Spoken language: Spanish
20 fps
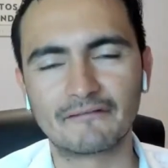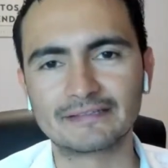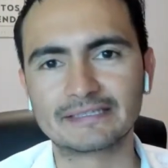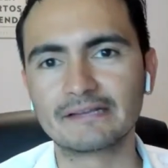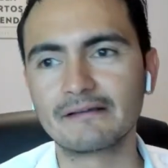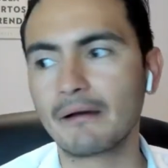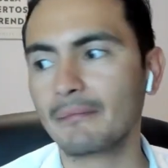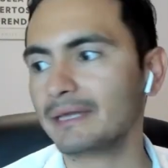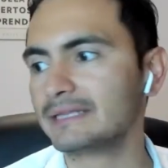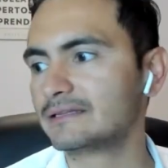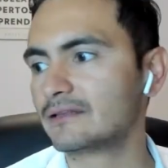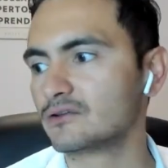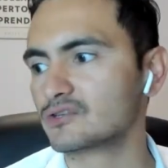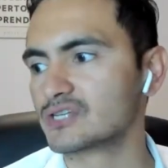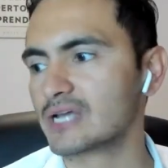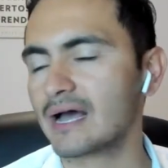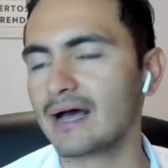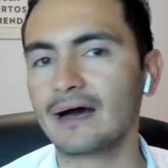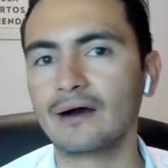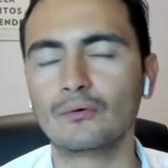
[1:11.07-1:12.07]
Efectivamente,
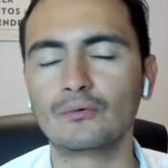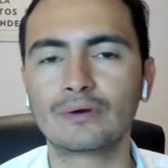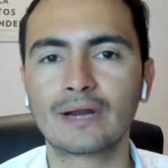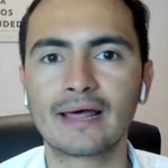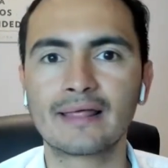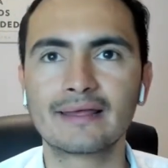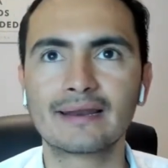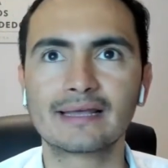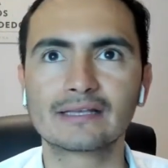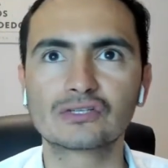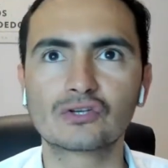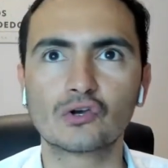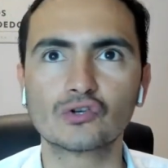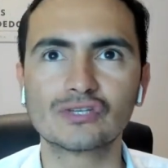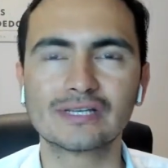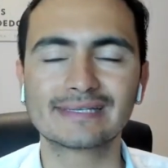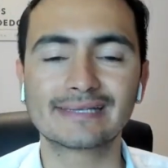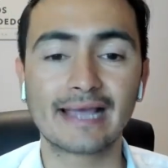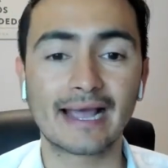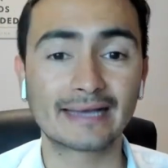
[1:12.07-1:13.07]
o sea, una de las
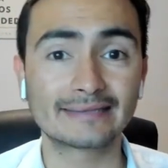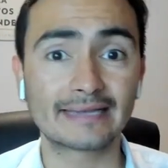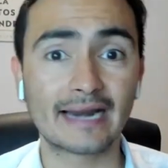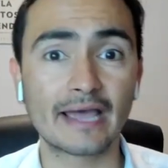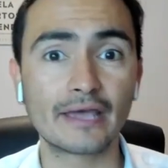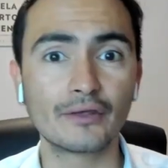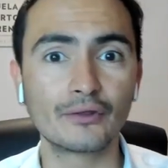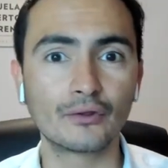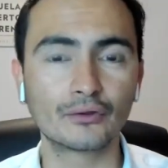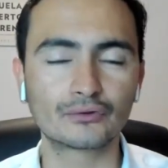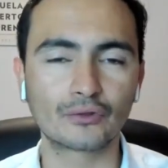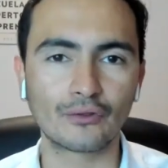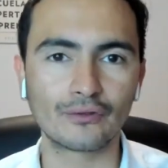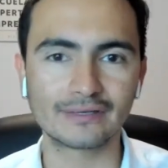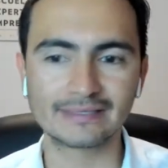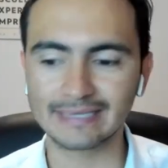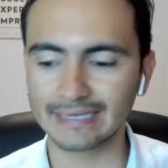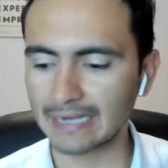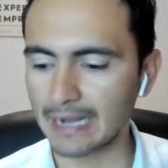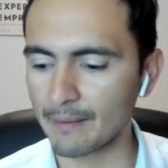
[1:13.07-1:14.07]
cosas que ha traído
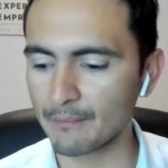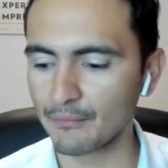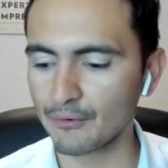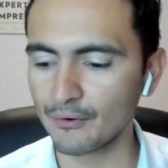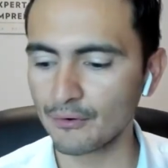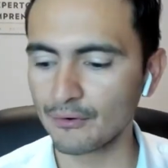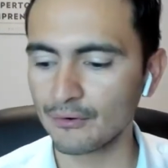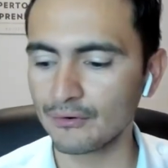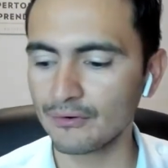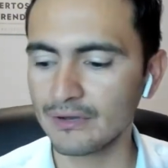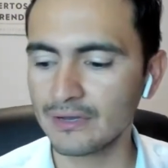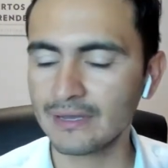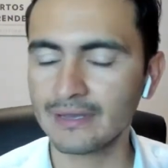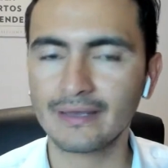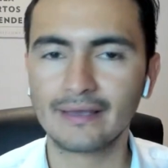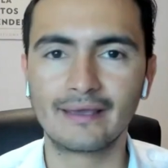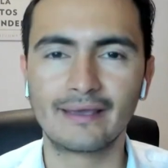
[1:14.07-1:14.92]
todo ese cambio